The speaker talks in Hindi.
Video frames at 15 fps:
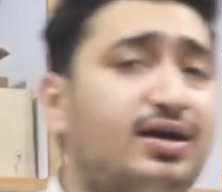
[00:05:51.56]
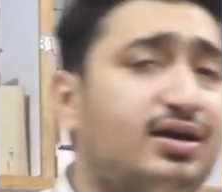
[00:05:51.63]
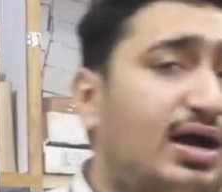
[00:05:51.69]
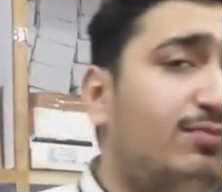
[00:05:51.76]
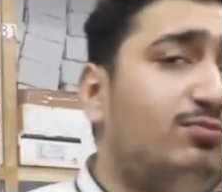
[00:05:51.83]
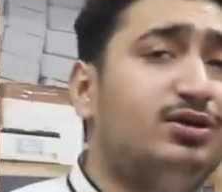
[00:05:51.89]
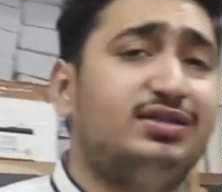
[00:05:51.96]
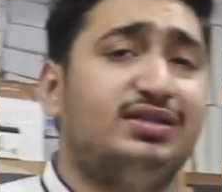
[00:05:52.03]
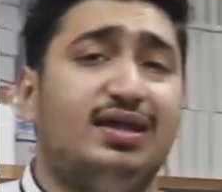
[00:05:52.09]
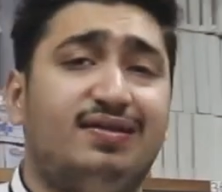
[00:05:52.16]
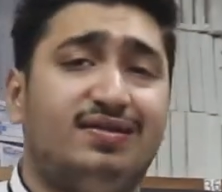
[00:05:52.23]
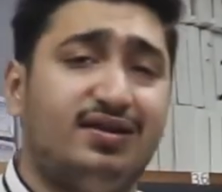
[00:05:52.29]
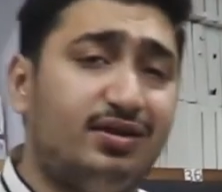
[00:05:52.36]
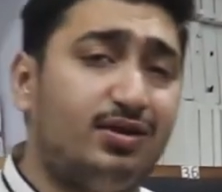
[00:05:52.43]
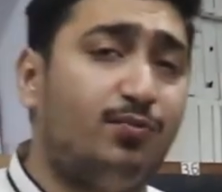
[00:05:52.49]
का काम करता है
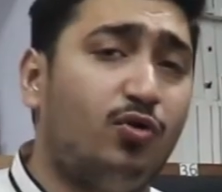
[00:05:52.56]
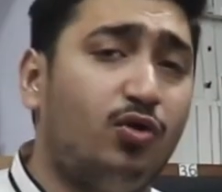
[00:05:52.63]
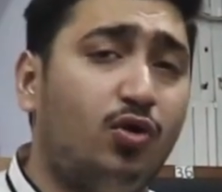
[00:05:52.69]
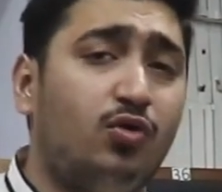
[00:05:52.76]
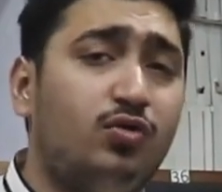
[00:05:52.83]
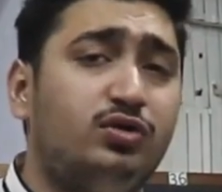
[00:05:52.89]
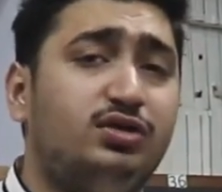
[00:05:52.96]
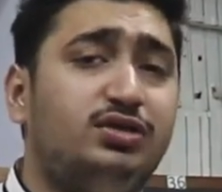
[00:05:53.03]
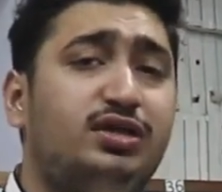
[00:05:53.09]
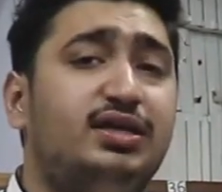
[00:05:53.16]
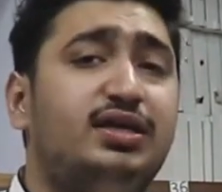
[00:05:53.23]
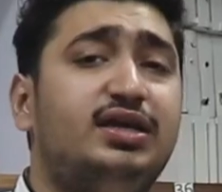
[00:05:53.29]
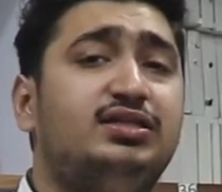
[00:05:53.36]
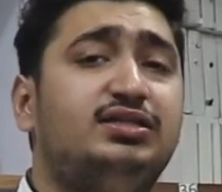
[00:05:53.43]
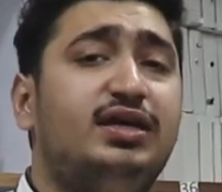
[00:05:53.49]
सिरप हो
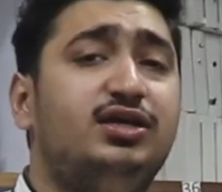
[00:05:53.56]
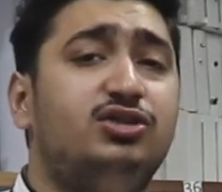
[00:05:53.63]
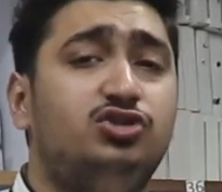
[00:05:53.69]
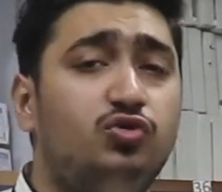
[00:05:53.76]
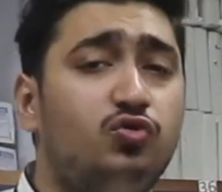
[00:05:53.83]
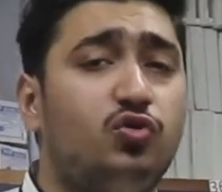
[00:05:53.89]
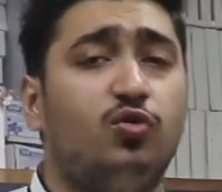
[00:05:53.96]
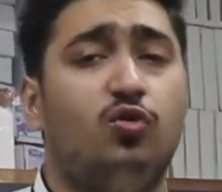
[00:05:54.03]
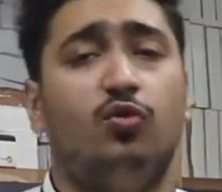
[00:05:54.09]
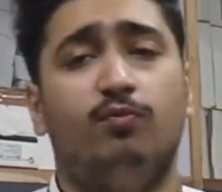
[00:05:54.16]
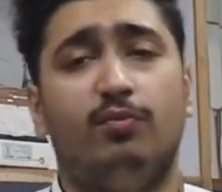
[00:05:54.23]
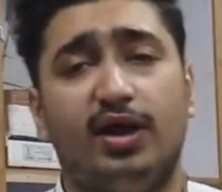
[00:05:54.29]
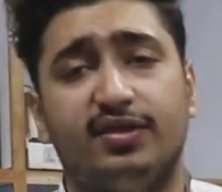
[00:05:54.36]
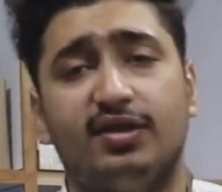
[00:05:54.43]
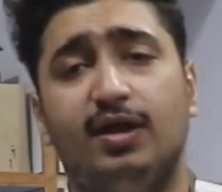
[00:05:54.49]
ठीक है चाहे जूस हो
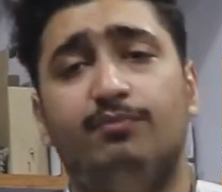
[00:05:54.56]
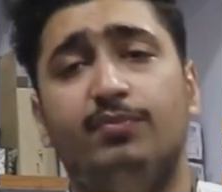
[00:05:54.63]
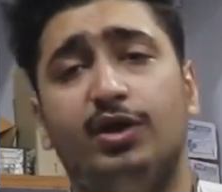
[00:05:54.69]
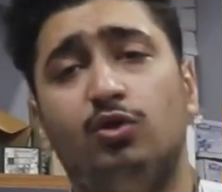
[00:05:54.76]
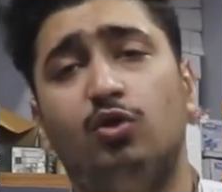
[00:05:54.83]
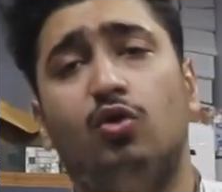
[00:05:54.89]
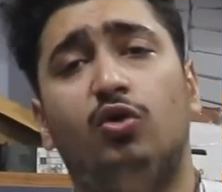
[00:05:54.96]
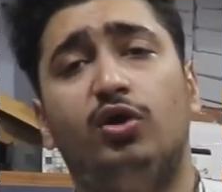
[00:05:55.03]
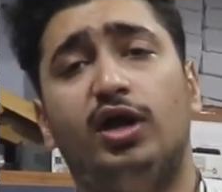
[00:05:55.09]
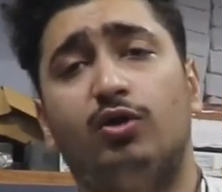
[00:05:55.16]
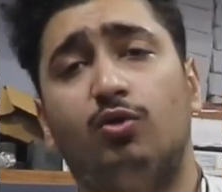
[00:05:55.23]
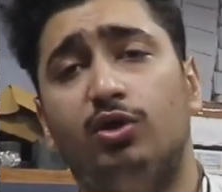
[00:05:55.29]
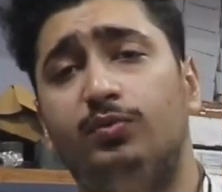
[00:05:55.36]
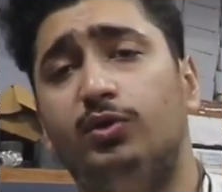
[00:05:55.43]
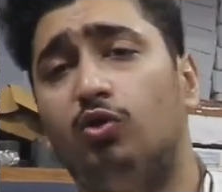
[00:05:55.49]
माजा मैंगो हो या
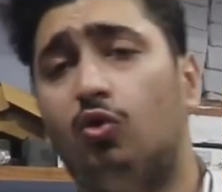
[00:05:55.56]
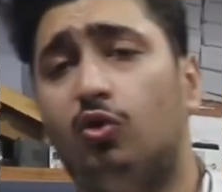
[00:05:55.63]
कोई भी